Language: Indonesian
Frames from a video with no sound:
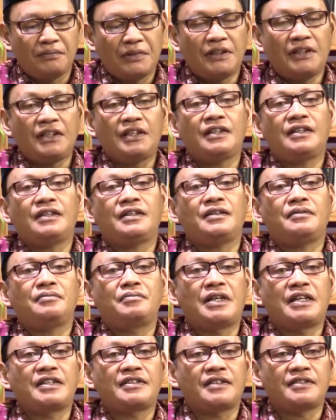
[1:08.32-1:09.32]
Pada
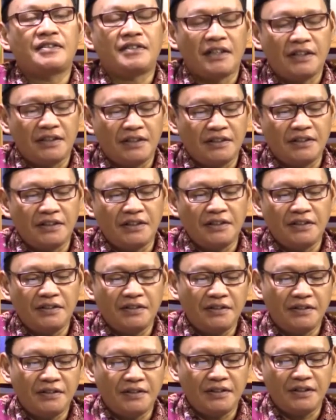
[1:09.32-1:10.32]
bahasan kali ini,
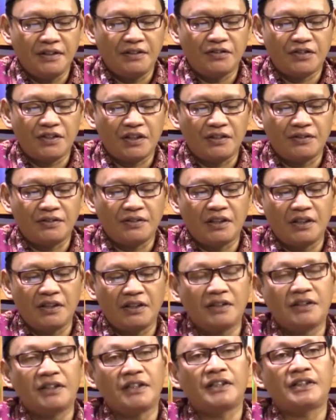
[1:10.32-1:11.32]
insya
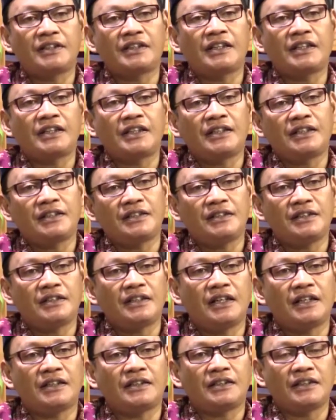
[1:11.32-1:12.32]
Allah kita
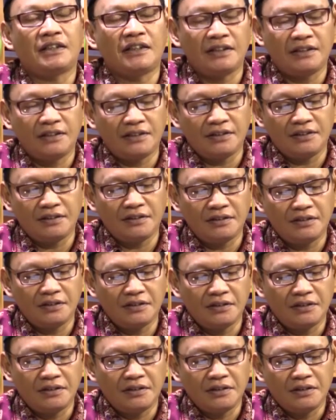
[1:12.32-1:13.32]
akan
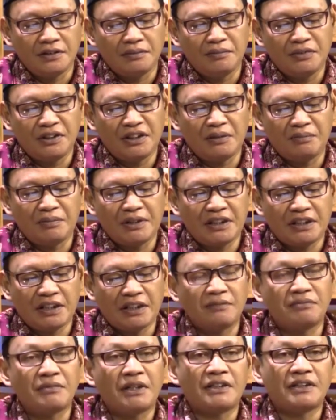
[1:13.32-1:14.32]

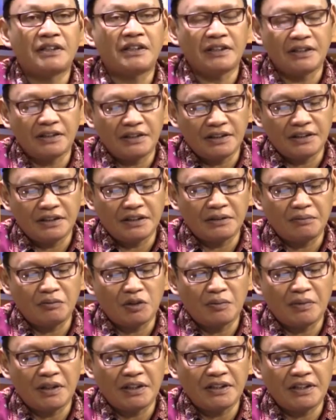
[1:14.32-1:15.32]
menyampaikan materi
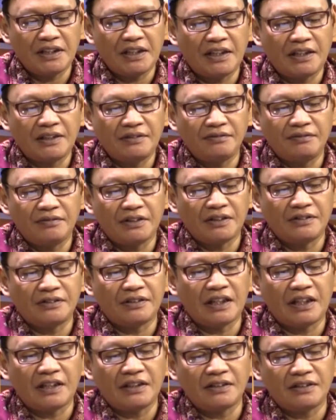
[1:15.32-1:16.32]
kemuhammadiyahan
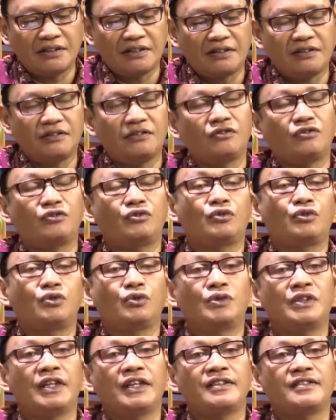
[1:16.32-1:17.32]
tentang
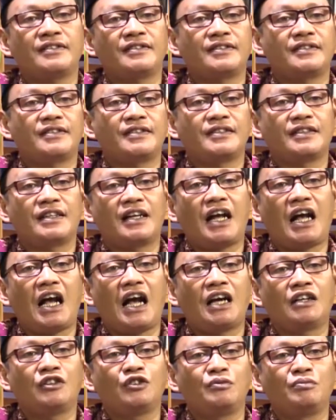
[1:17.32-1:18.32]
tugas
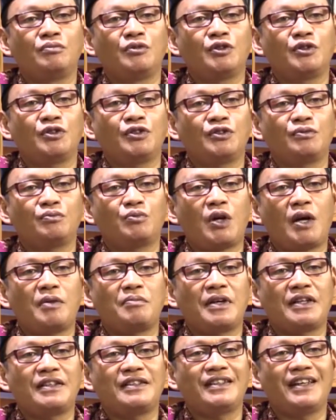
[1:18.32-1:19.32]
alumnus
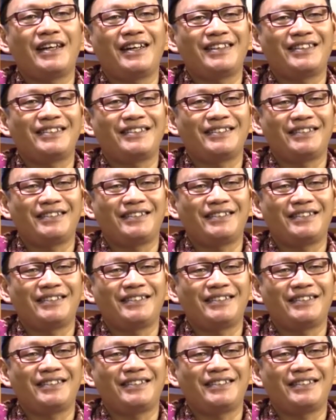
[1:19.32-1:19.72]
Muhammadiyah.